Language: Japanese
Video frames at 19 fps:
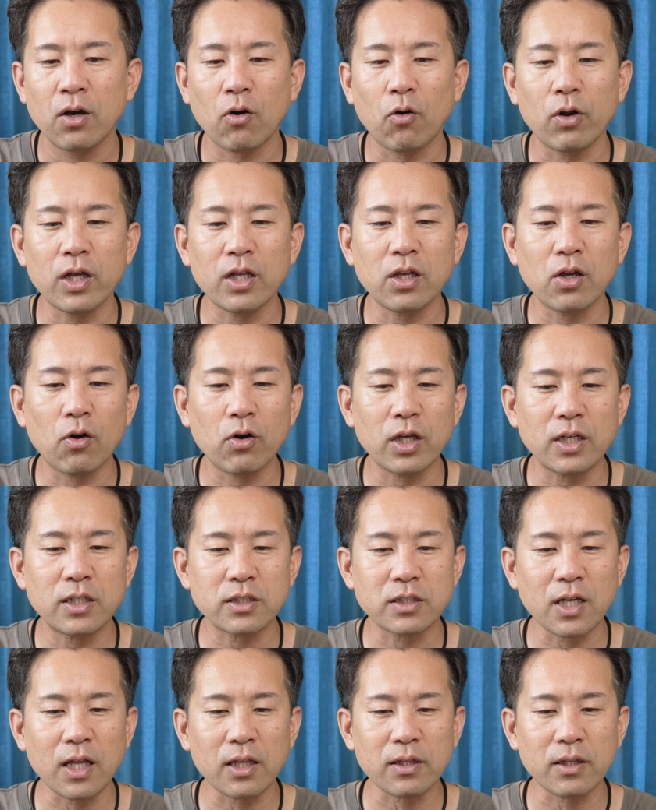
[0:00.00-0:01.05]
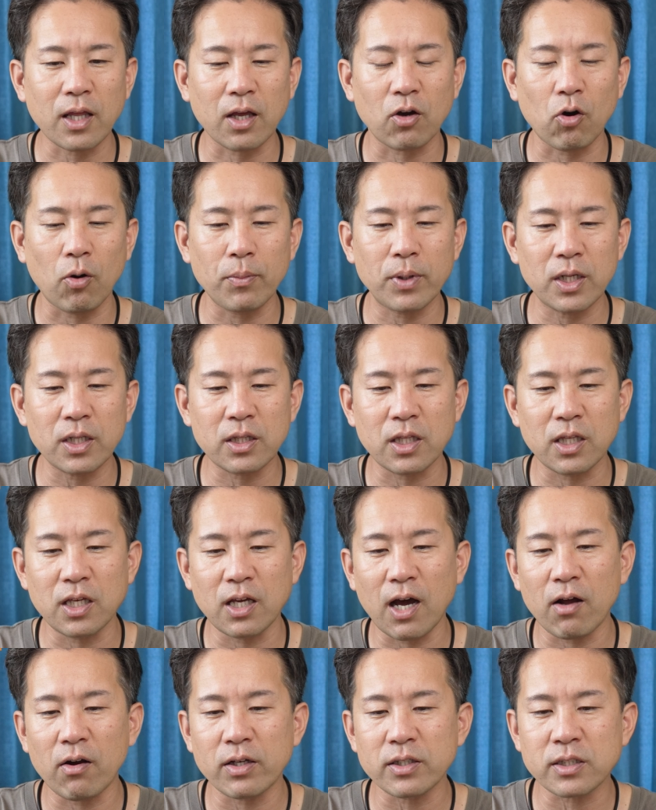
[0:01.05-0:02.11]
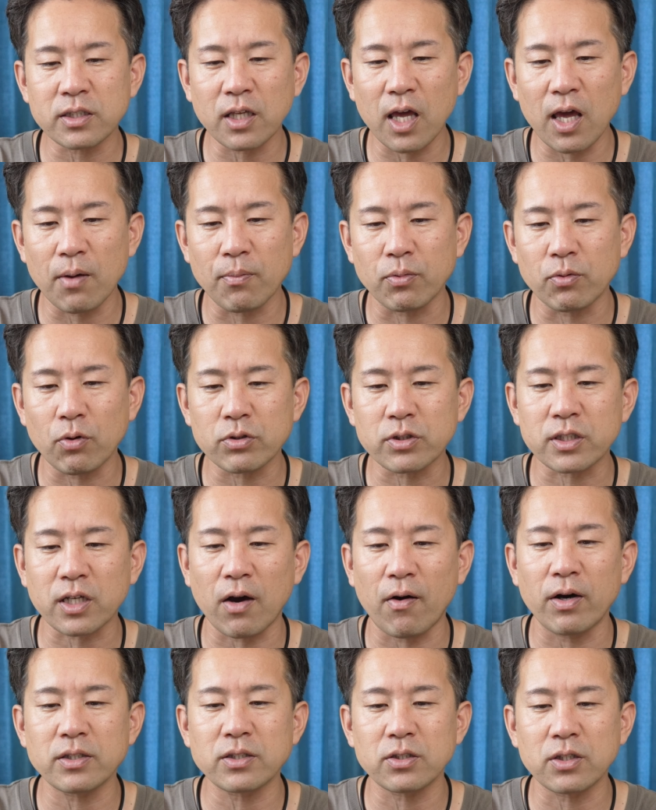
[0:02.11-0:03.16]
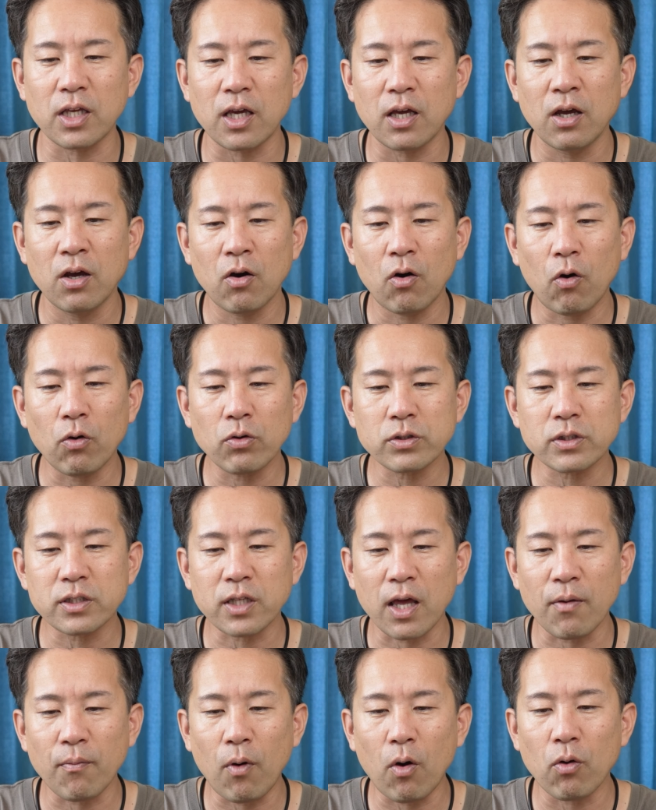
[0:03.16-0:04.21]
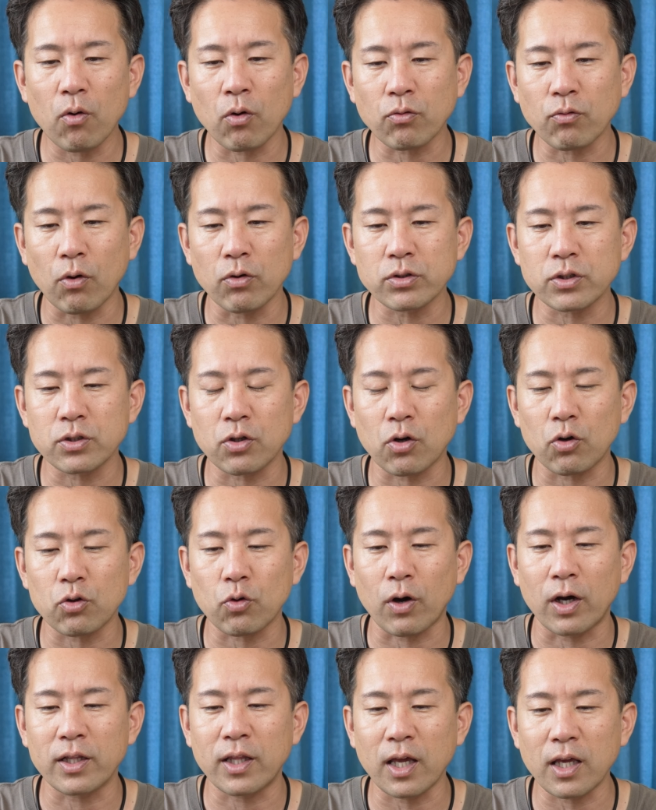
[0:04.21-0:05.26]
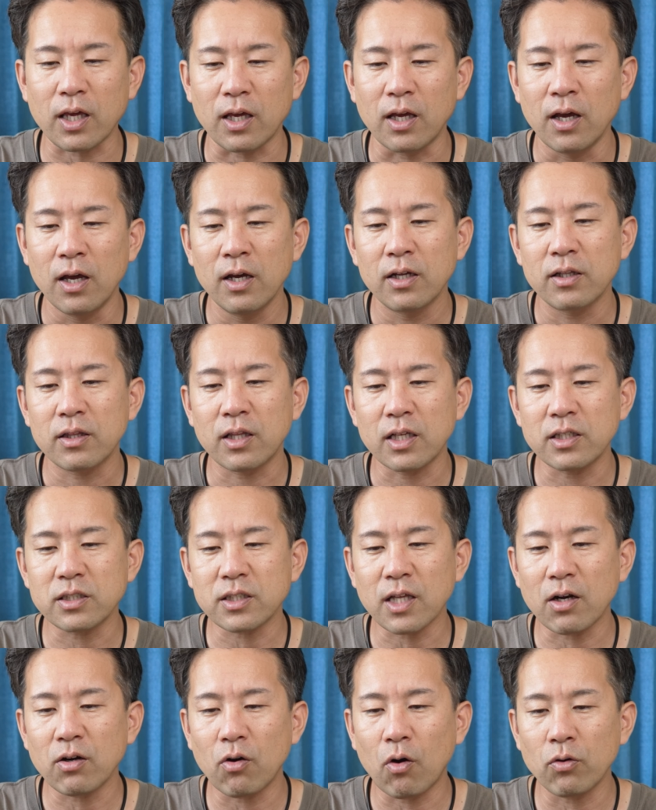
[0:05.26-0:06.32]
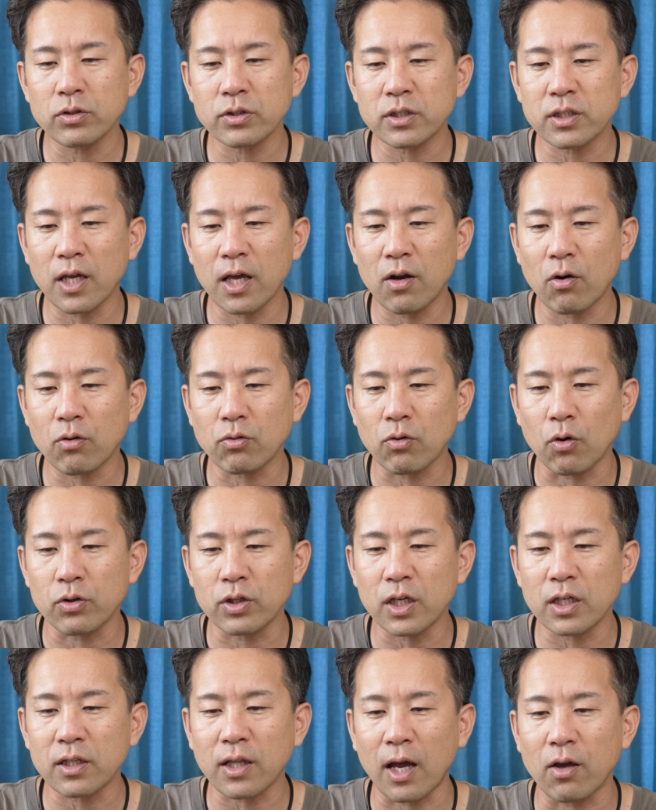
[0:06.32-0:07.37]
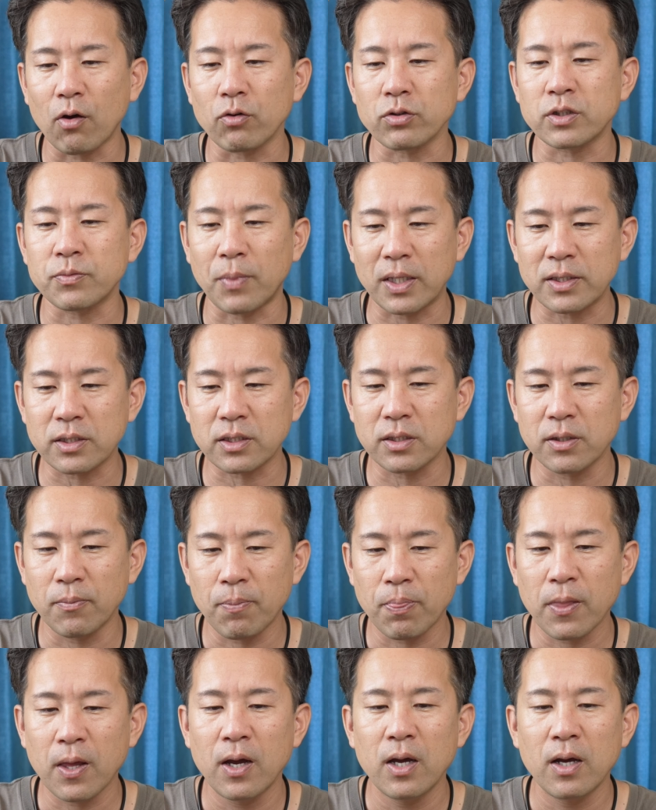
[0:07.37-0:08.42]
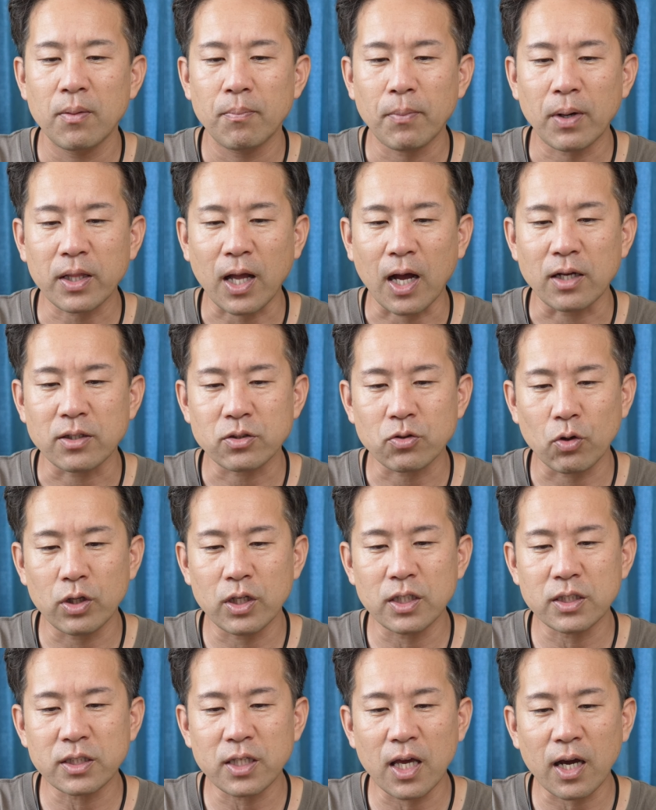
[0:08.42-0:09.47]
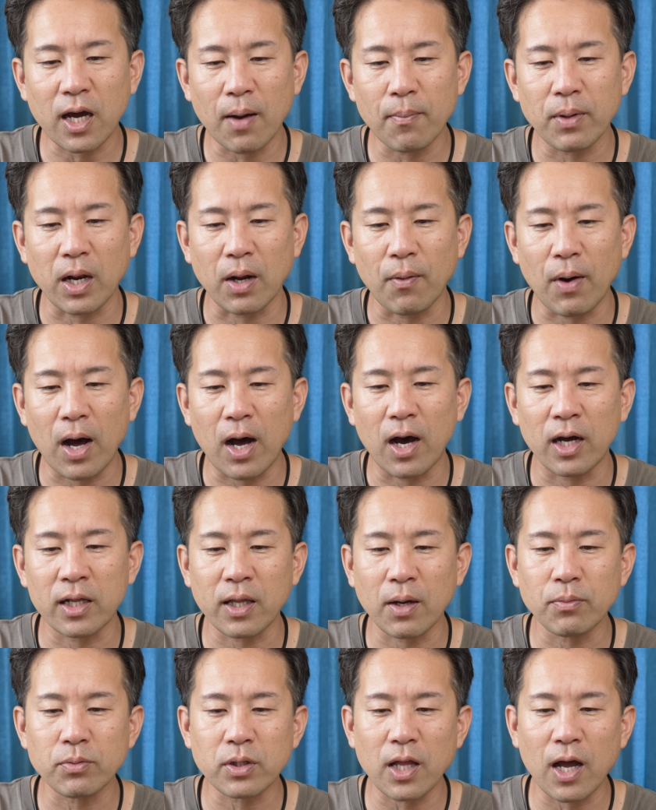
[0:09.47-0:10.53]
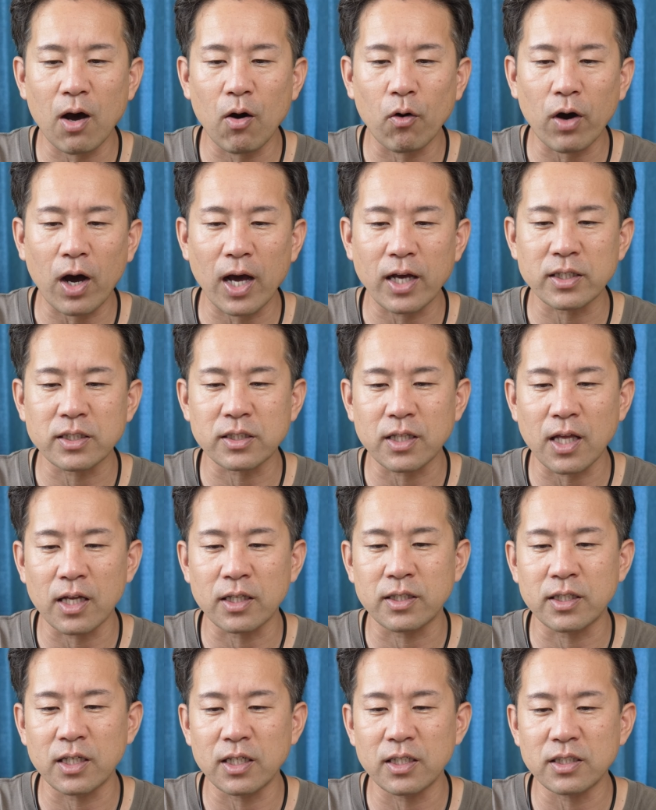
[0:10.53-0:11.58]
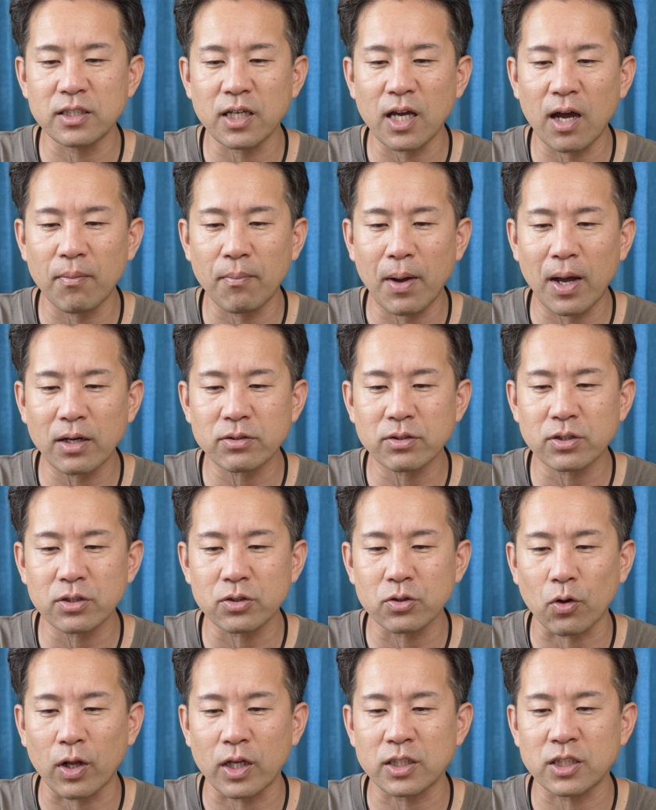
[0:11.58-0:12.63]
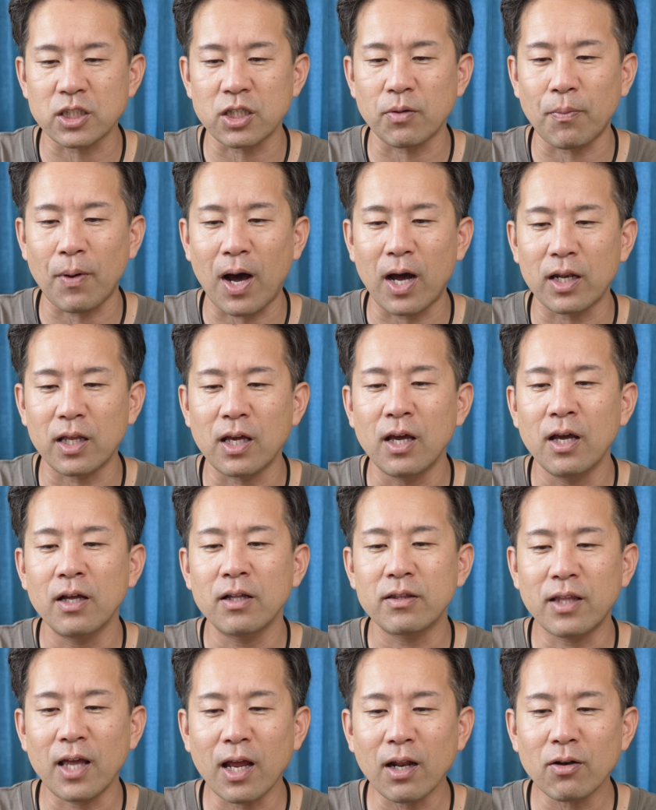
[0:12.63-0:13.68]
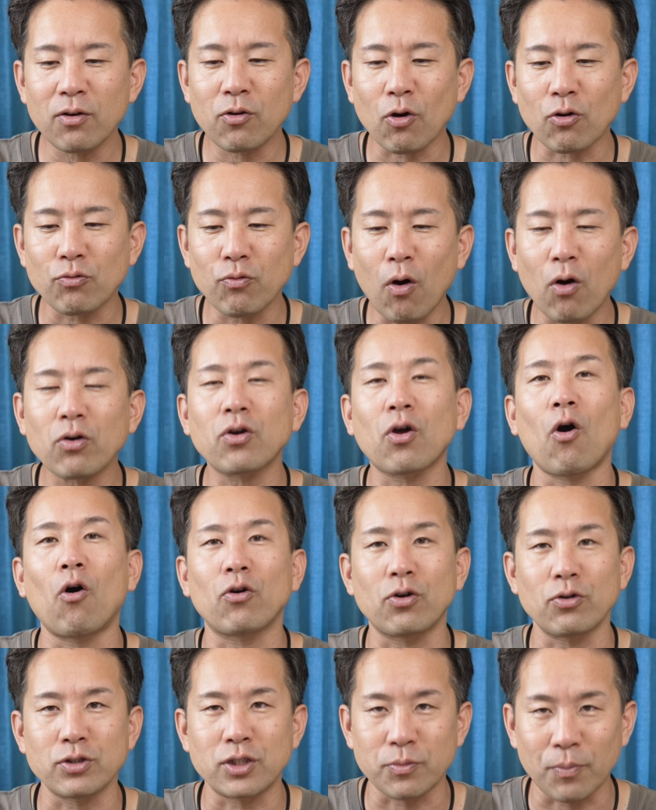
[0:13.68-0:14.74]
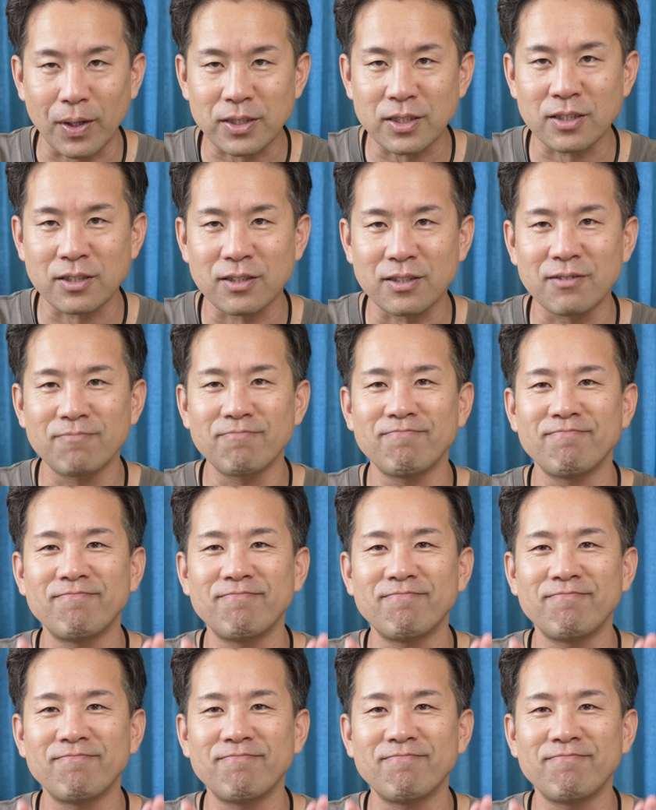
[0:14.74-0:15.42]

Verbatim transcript: これにより 3.5mmTRS ケーブルを使わずに音声を録音することができ、デジタル音声録音に対応します。また、ソニー製カメラはアダプターを介して DJI m i i 2のレシーバーに電力を供給します。